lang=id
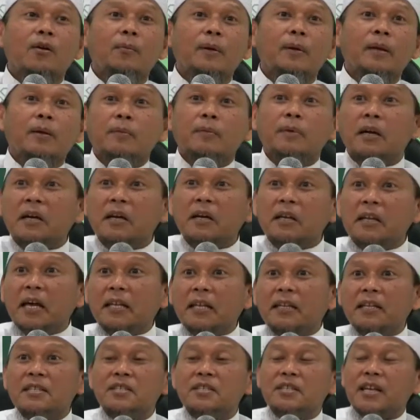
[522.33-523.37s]
apa namanya
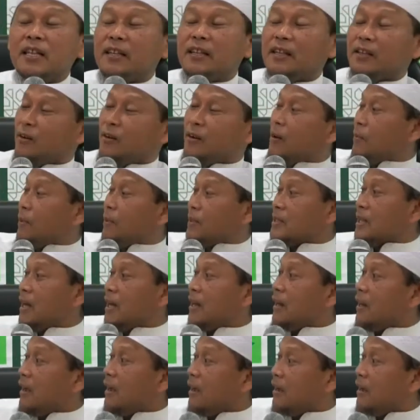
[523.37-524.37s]
kelihatan cantik ya nggak masalah